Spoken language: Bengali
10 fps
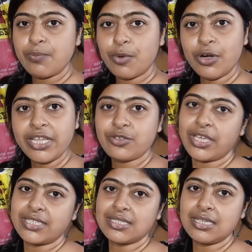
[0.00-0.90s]
পর একটু
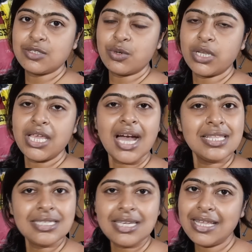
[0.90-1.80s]
এক্সারসাইজ করে নিই
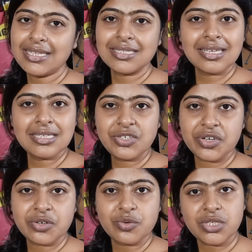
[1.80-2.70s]
আজকে আর এক্সারসাইজ
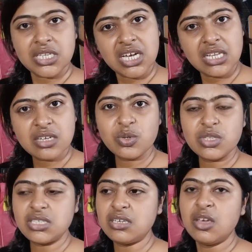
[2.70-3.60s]
শেয়ার করছি না কালকে
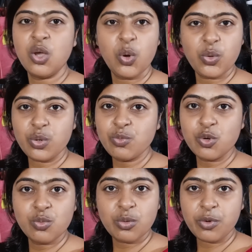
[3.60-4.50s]
করেছি ওই রকম
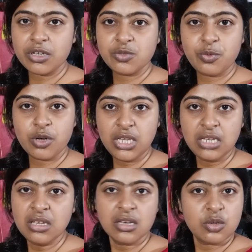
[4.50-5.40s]
কুমড়ো পটাশ বডি
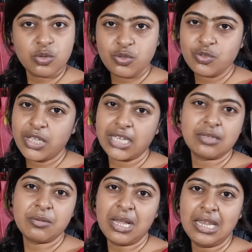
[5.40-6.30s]
রোজ রোজ দেখাতে
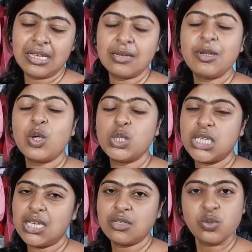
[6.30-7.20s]
আমার ভালো লাগে না আমার লজ্জা
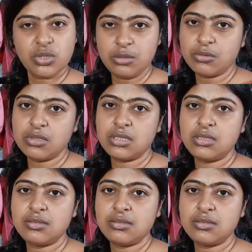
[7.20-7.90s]
লাগে সত্যি বলছি